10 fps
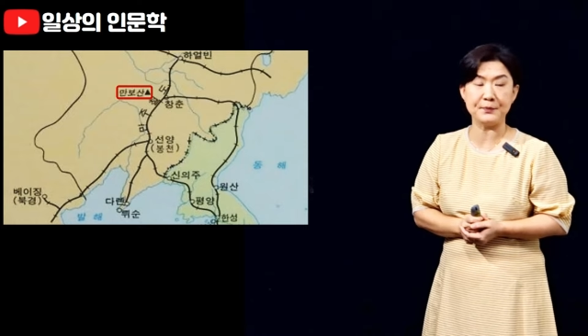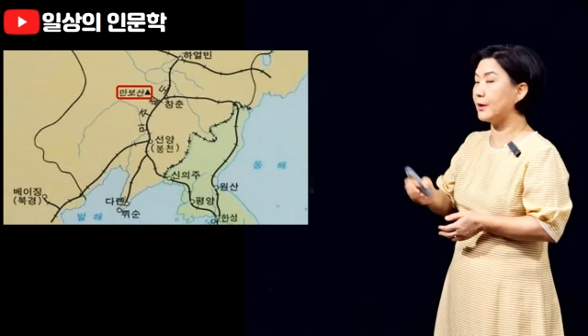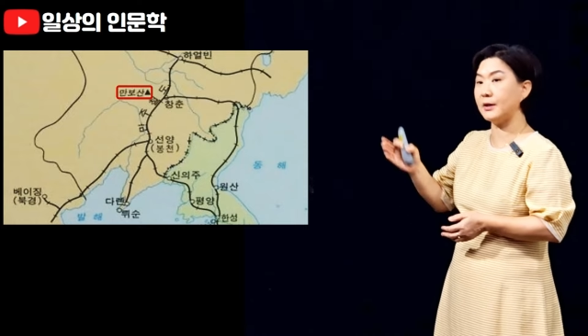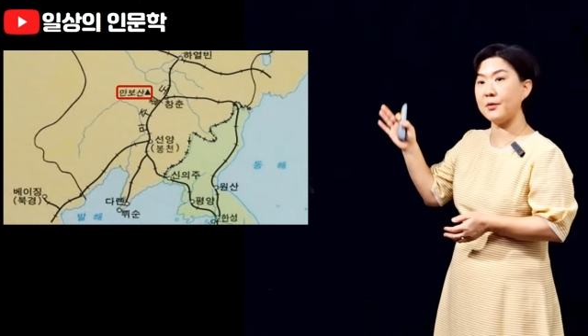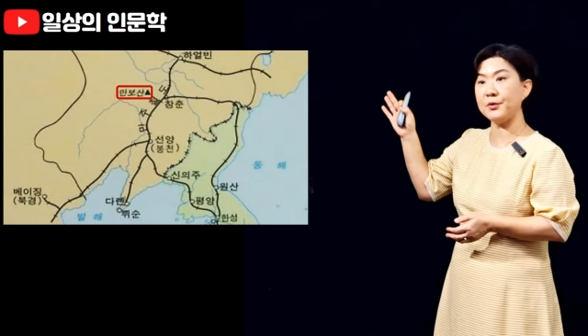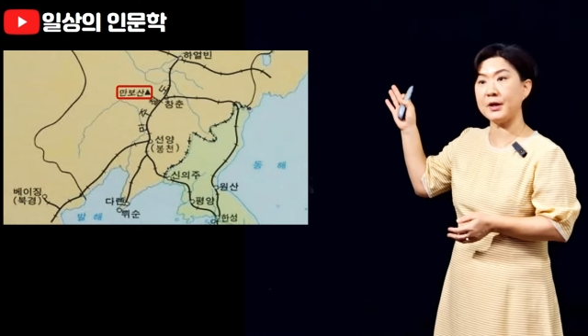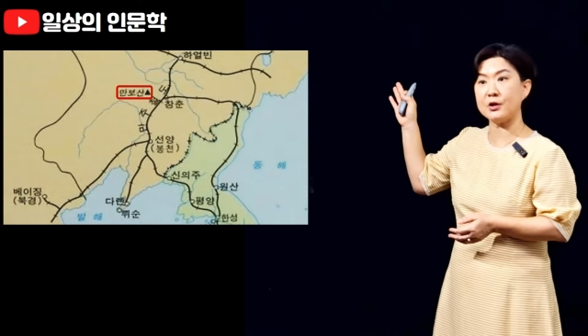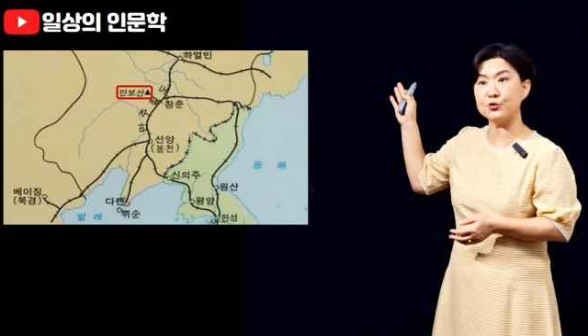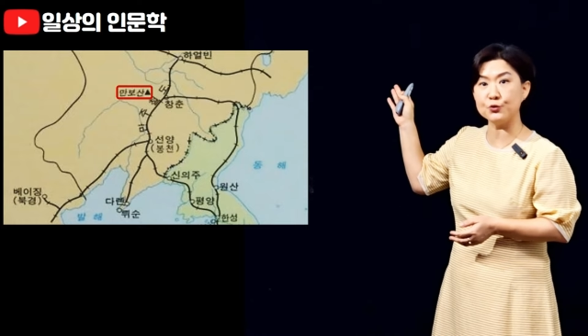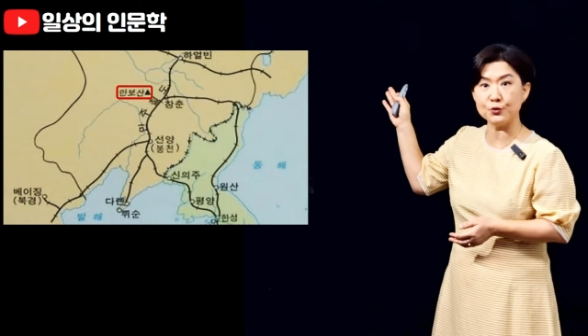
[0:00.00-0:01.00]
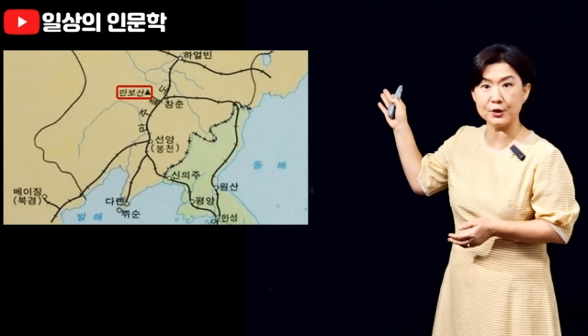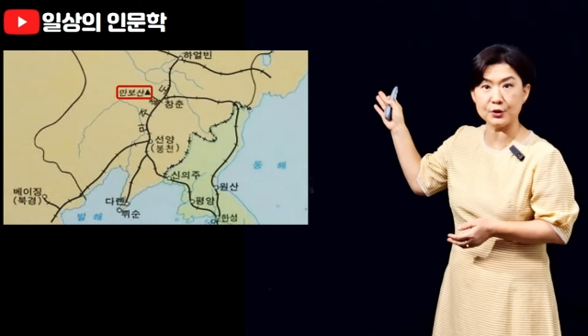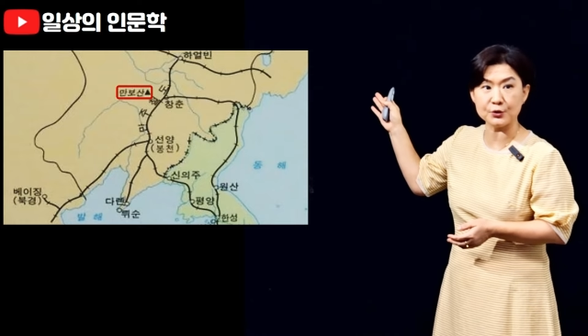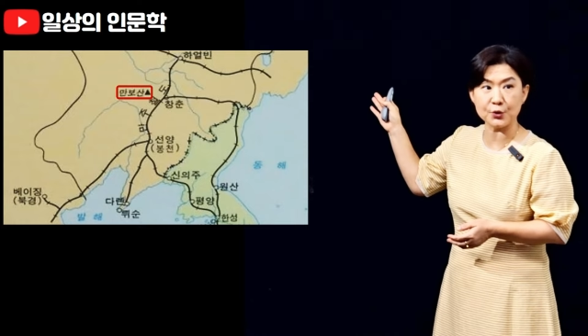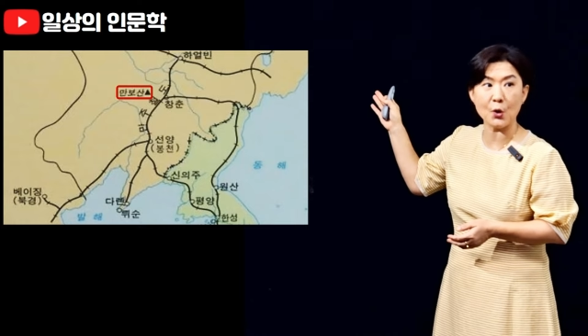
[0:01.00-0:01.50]
그러다 보니까
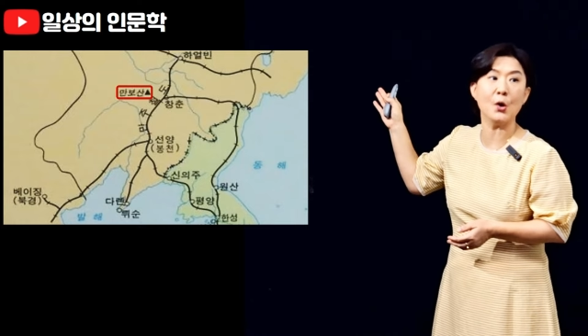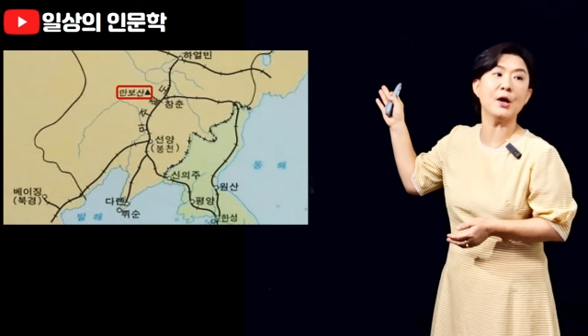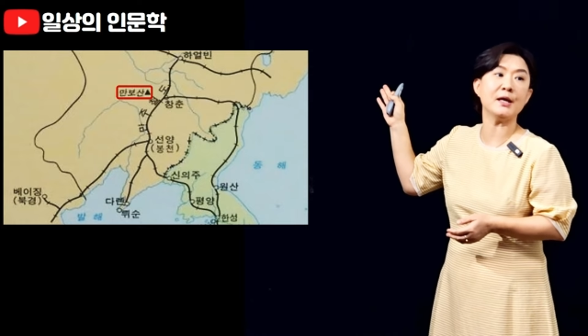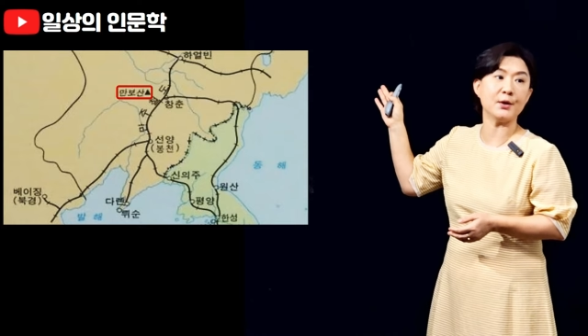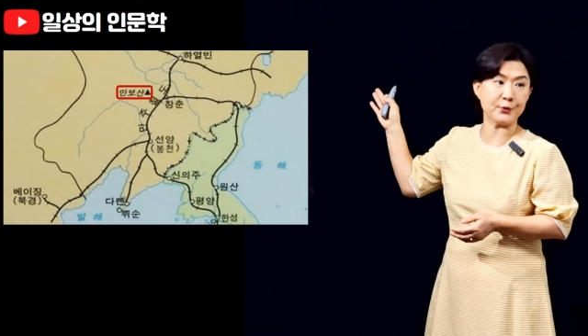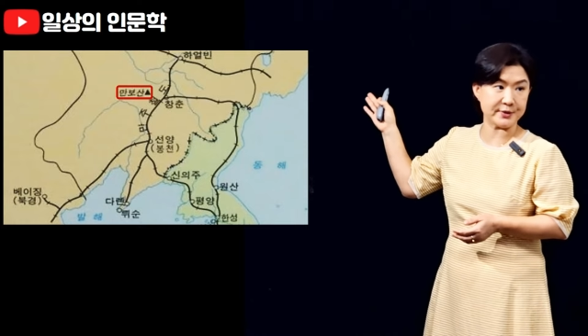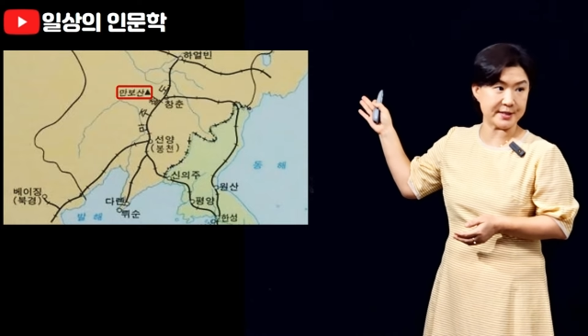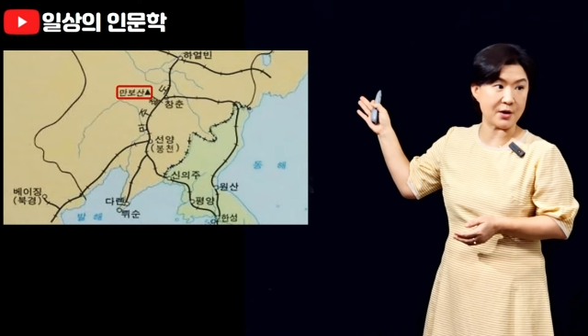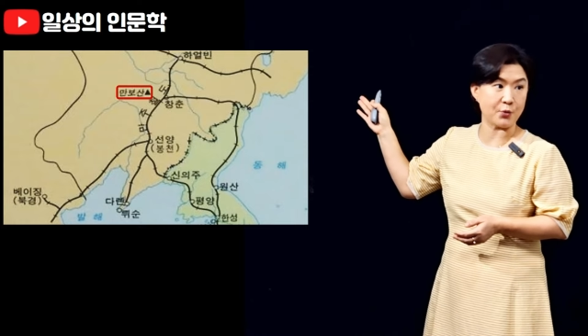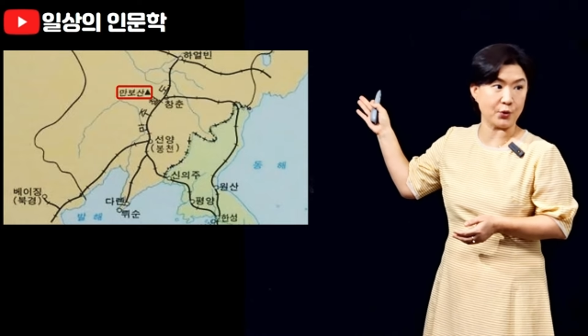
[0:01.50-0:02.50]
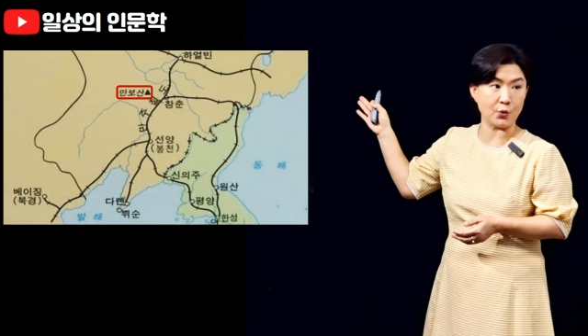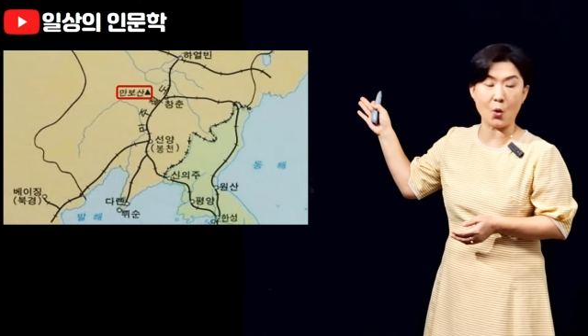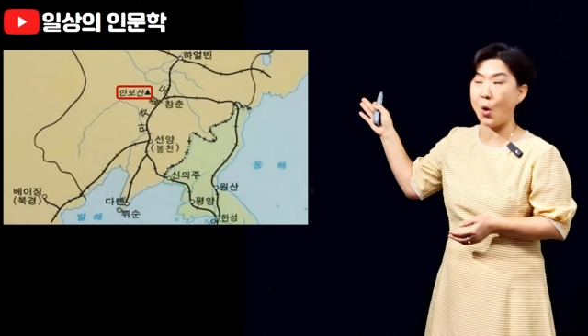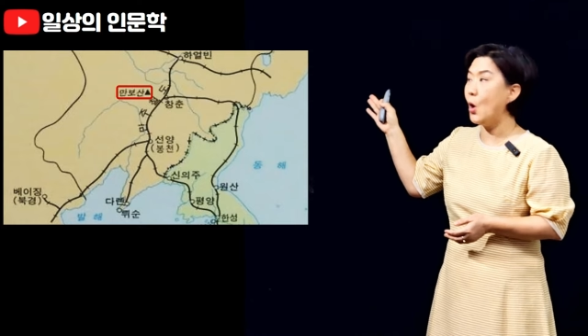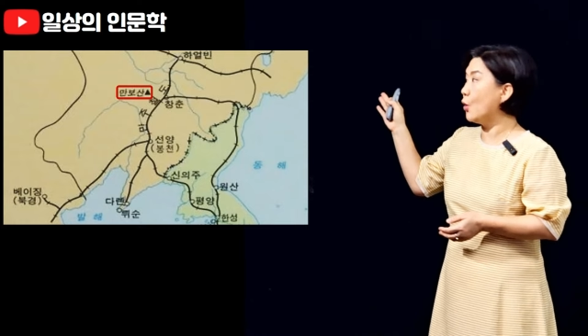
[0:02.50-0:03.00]
중국인들도 이곳에 살고 있고